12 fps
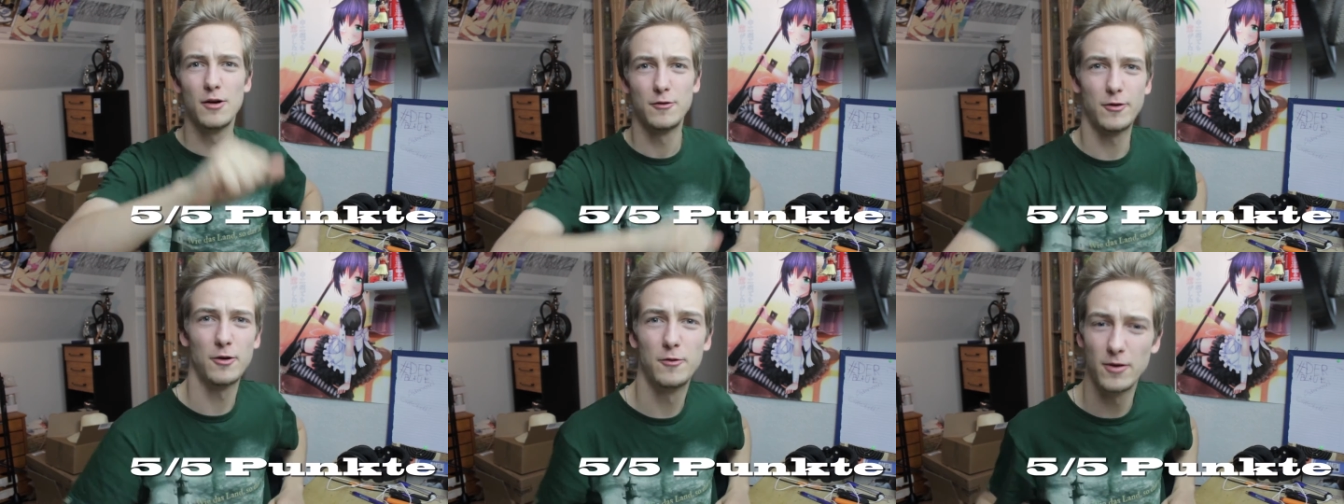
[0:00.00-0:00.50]

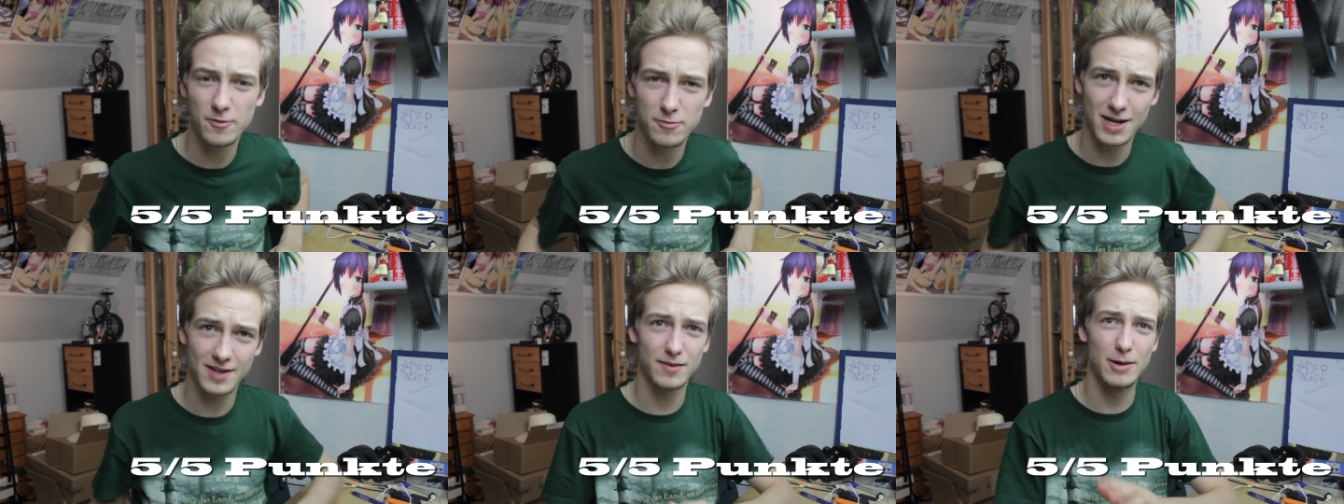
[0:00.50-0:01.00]
von 5
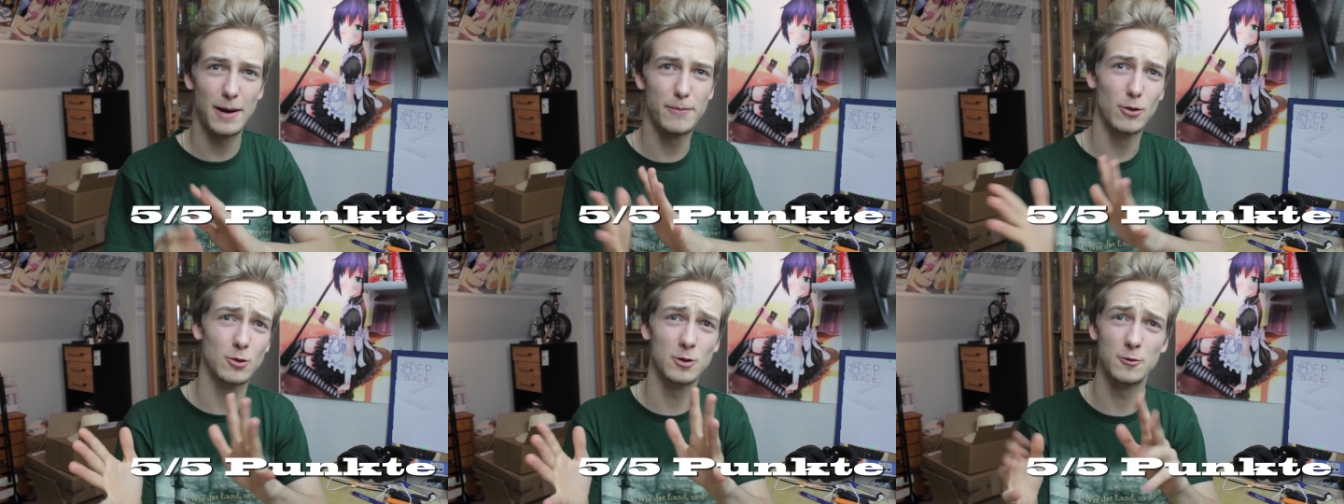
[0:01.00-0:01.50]
maximalen
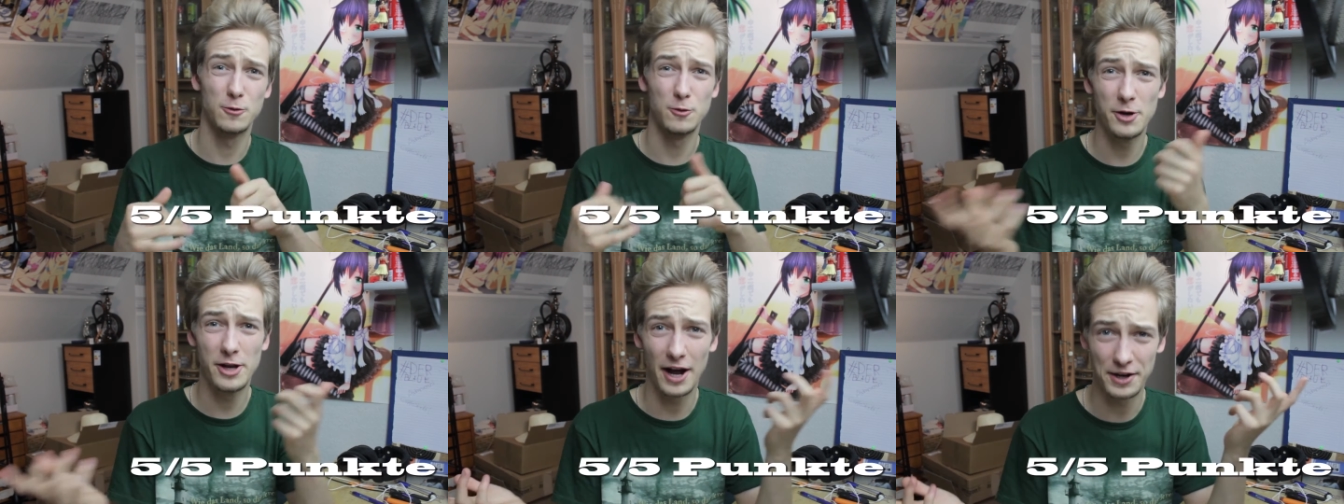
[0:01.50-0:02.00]
Punkten
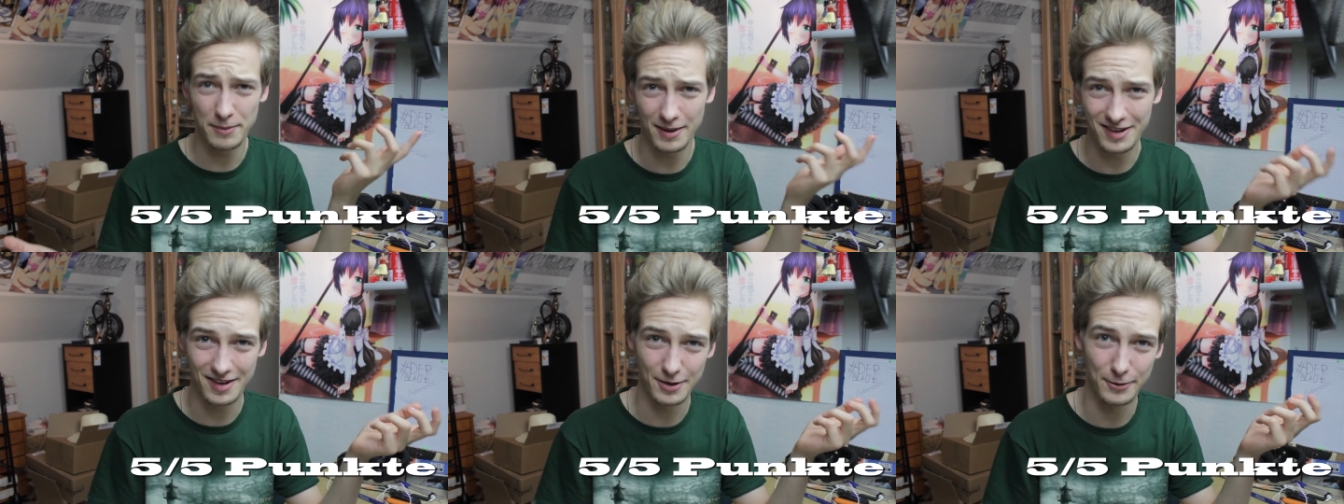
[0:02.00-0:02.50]
für die
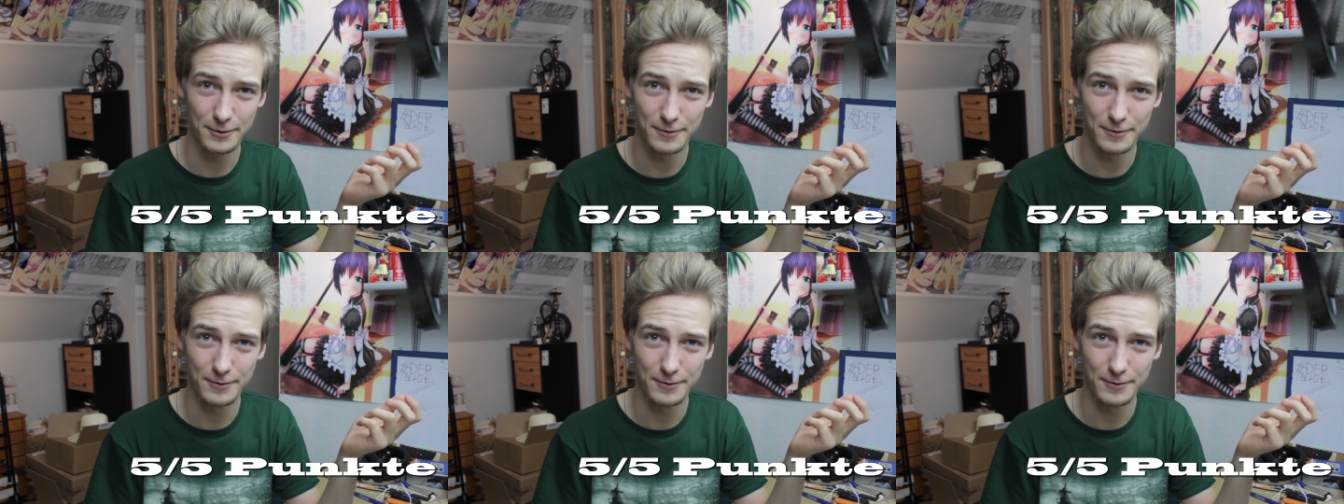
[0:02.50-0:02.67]
Animation.